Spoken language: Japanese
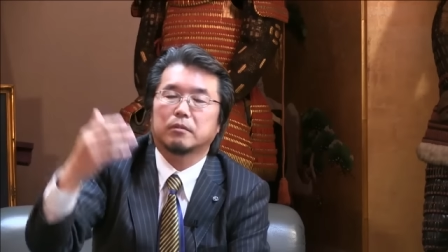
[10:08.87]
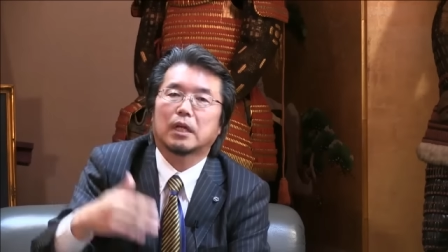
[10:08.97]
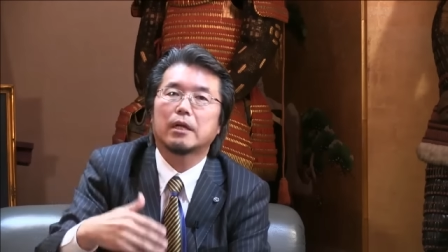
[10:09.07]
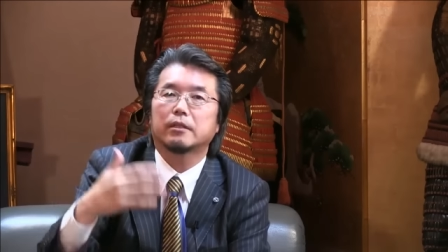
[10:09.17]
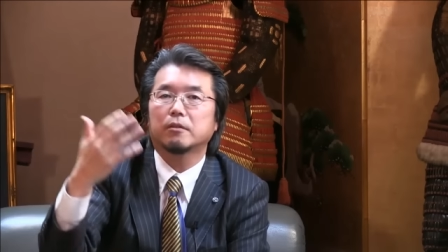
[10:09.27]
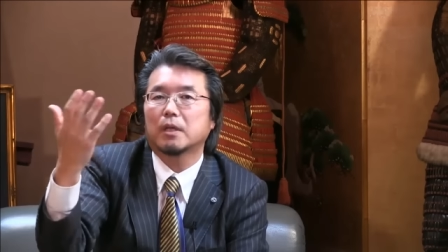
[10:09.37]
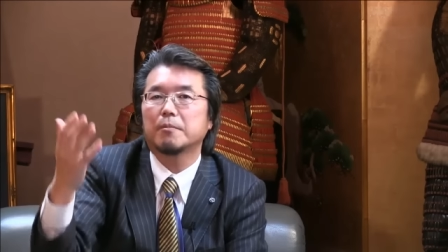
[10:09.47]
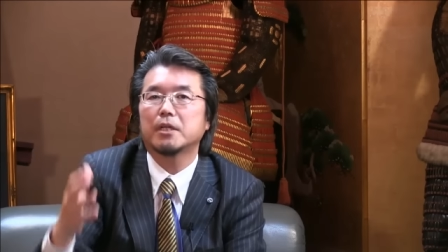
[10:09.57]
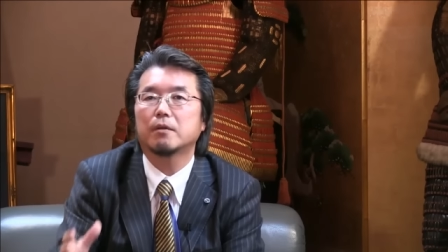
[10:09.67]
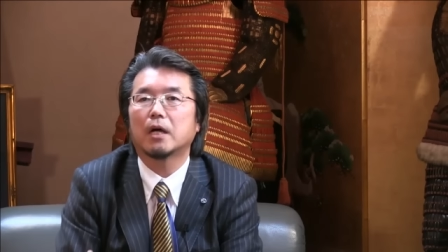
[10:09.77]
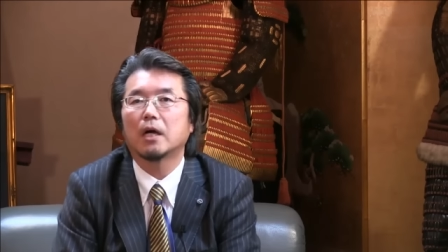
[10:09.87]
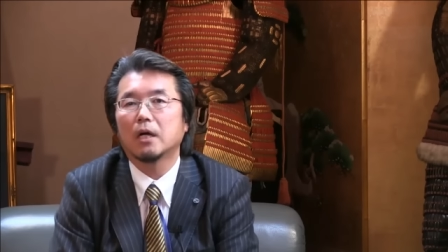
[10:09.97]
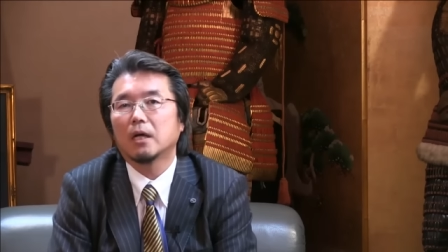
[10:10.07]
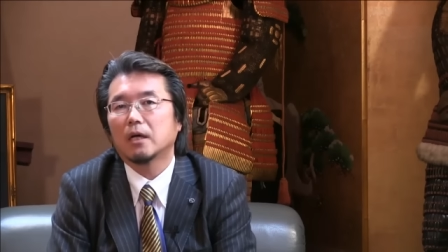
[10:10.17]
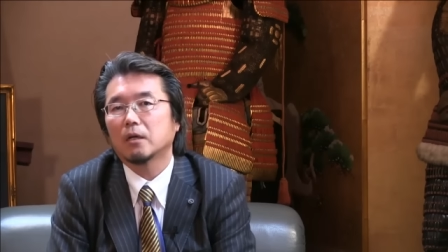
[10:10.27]
帰っていくためには
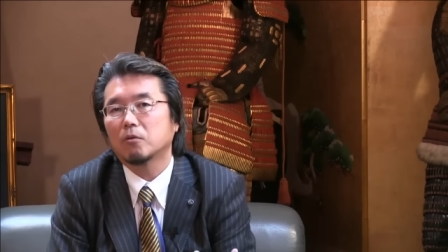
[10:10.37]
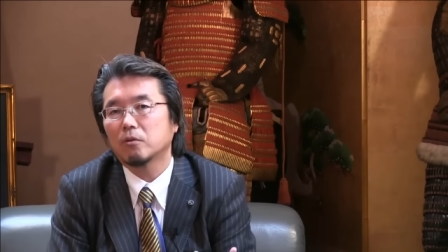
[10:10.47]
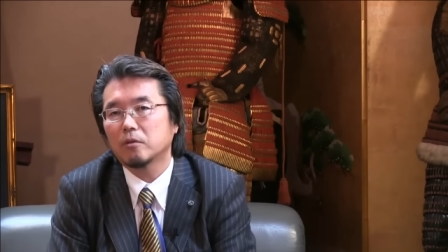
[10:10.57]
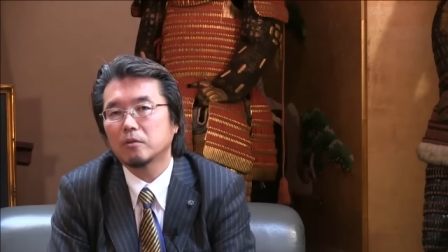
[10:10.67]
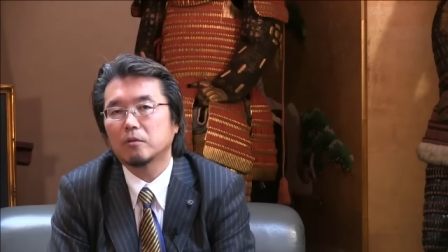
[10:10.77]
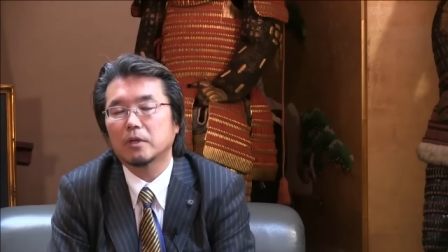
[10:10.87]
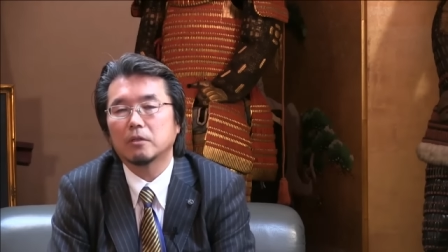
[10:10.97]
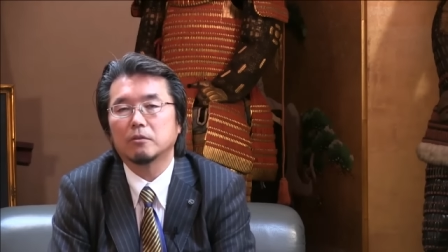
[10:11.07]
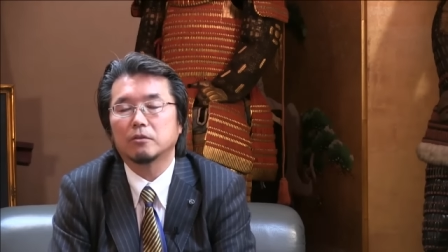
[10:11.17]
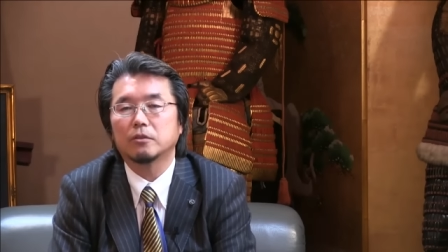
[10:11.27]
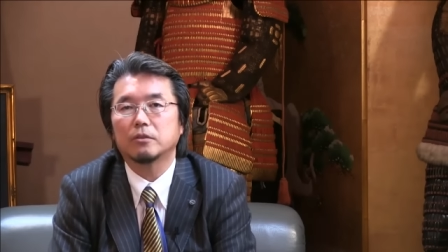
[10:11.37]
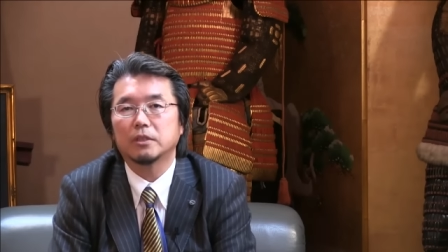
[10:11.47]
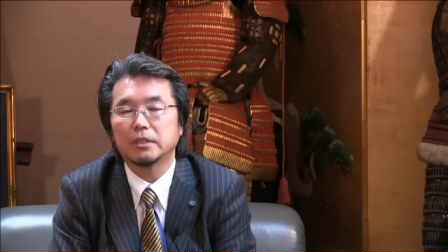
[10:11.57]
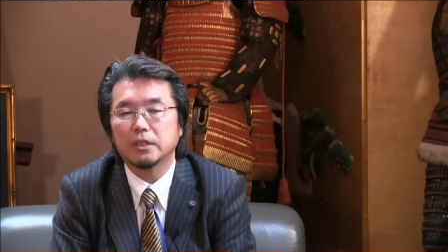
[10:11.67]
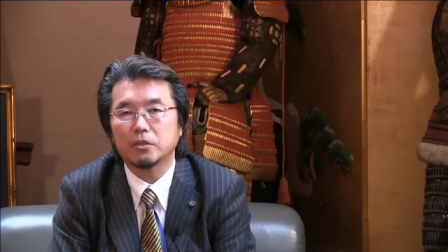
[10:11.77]
この世における
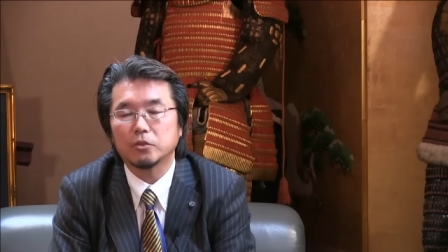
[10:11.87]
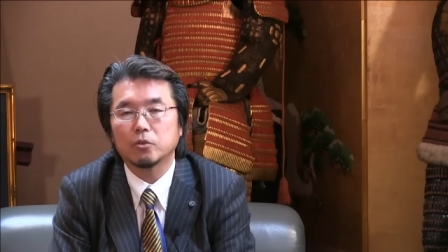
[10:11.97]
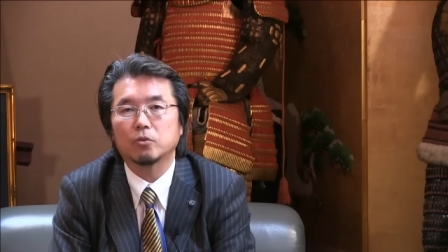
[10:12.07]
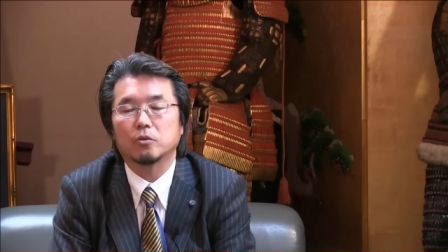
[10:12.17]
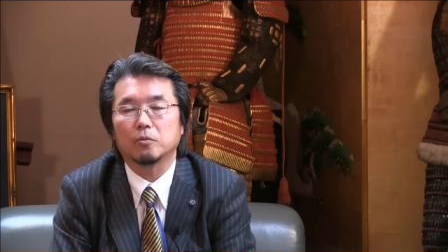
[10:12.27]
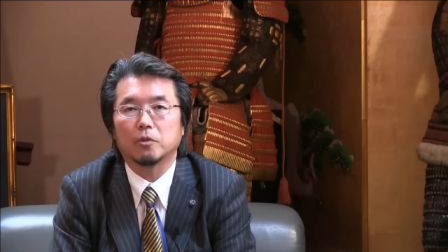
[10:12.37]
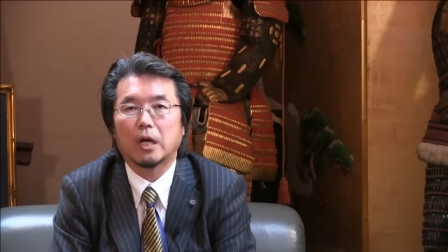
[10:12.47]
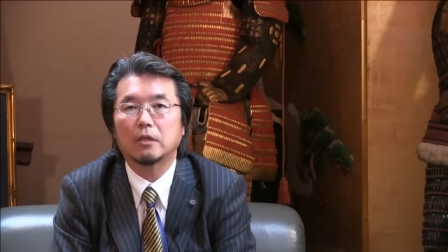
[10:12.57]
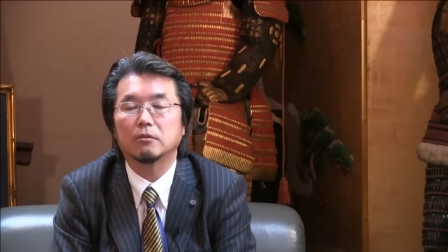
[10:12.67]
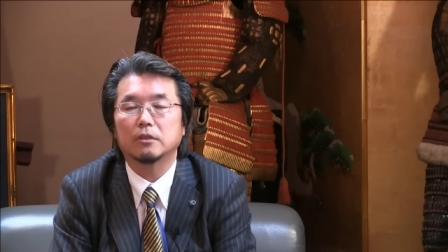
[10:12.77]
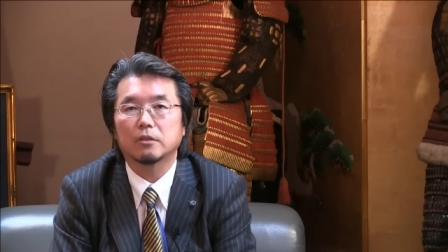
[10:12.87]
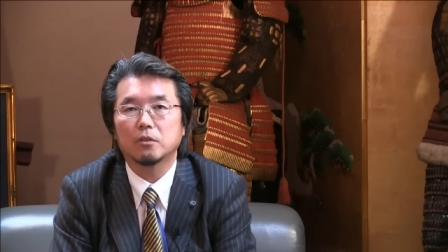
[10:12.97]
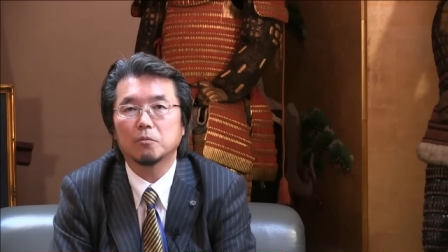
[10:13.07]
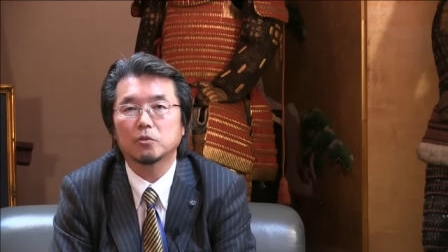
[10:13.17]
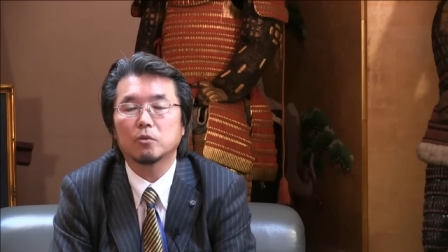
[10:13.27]
人生修行というものがあるんですけ
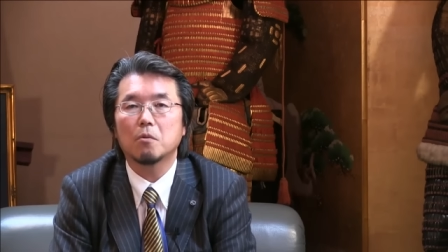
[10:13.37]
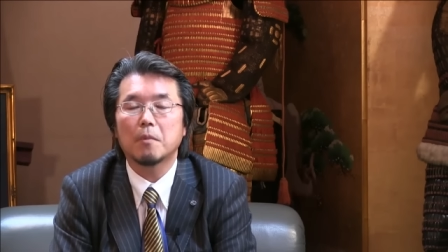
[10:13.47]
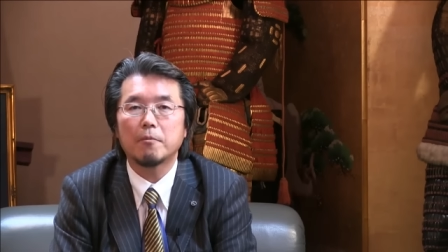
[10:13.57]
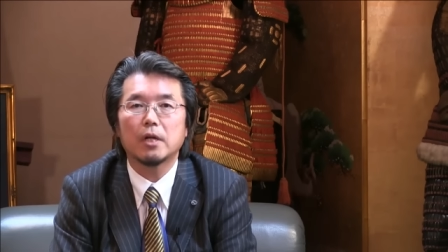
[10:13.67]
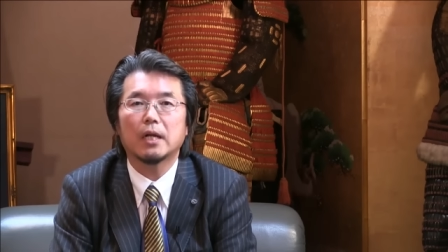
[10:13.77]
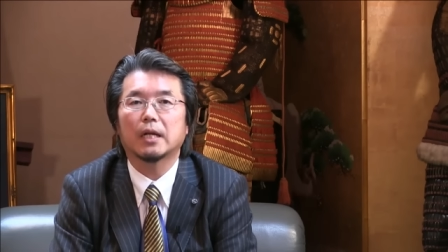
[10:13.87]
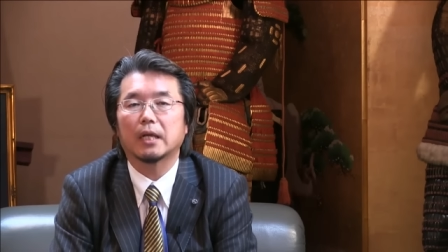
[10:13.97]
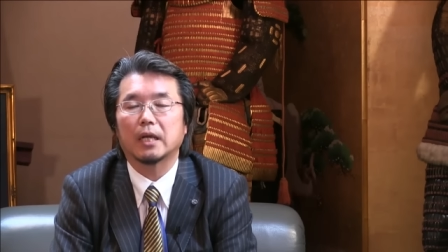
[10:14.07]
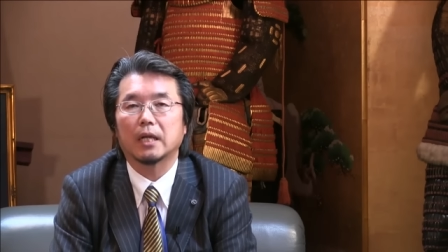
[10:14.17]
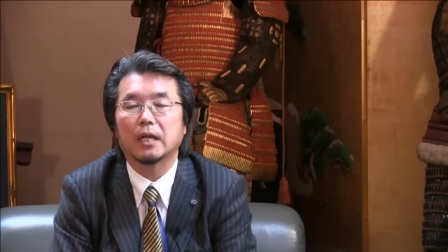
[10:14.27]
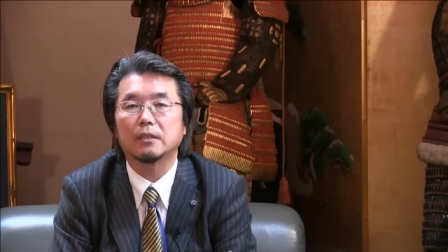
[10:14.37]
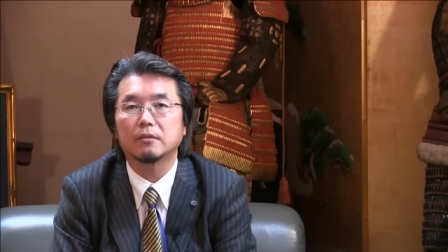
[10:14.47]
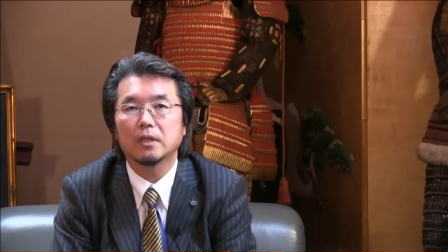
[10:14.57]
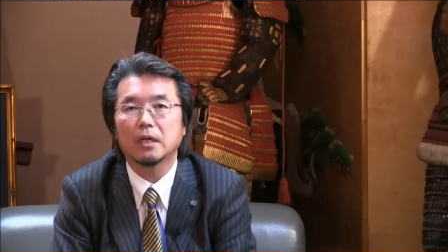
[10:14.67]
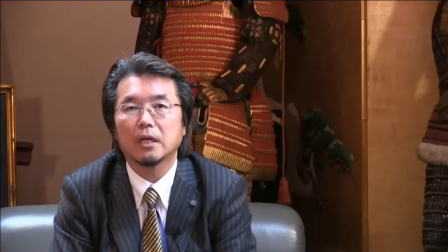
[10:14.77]
ども、それを守らなきゃいけないんですね。